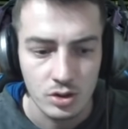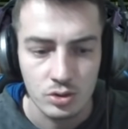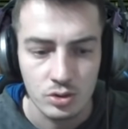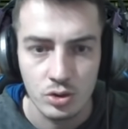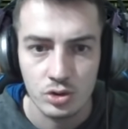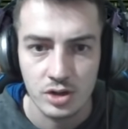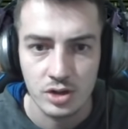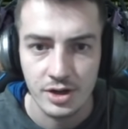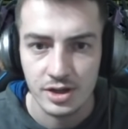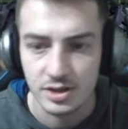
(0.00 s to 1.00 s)
4 tane
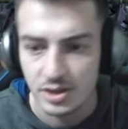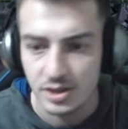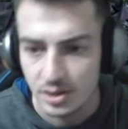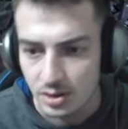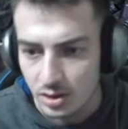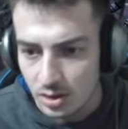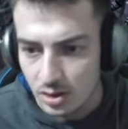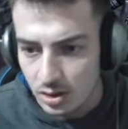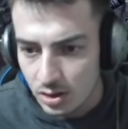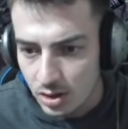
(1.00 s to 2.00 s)
attık.
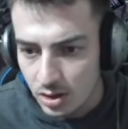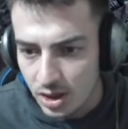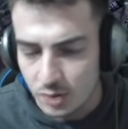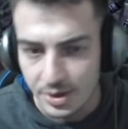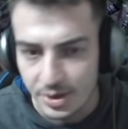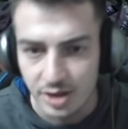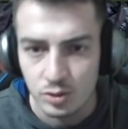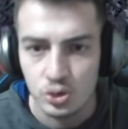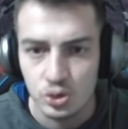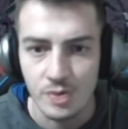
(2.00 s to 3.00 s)
Kaç para aldık?
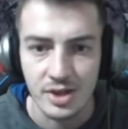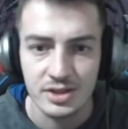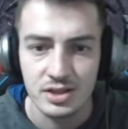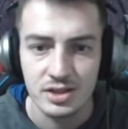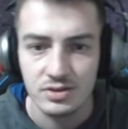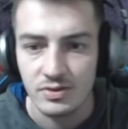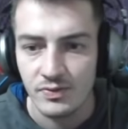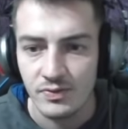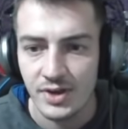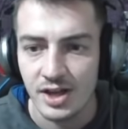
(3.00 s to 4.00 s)
3'e mi aldık?
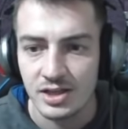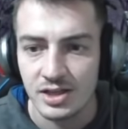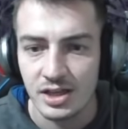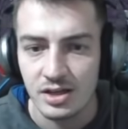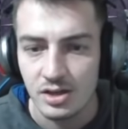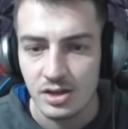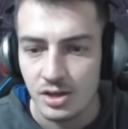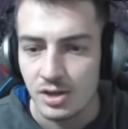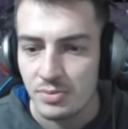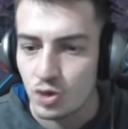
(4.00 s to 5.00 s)
Fena değil.
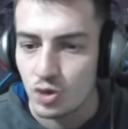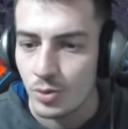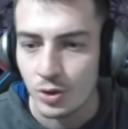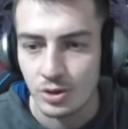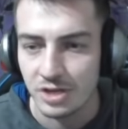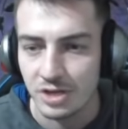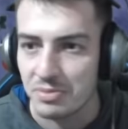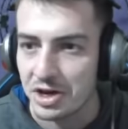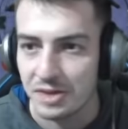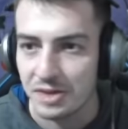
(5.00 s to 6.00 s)
Bir kumar oynayalım
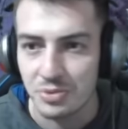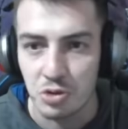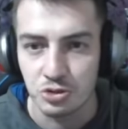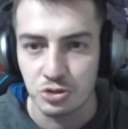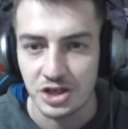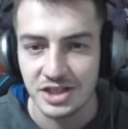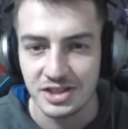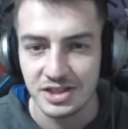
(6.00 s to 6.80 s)
bakalım ne olacak.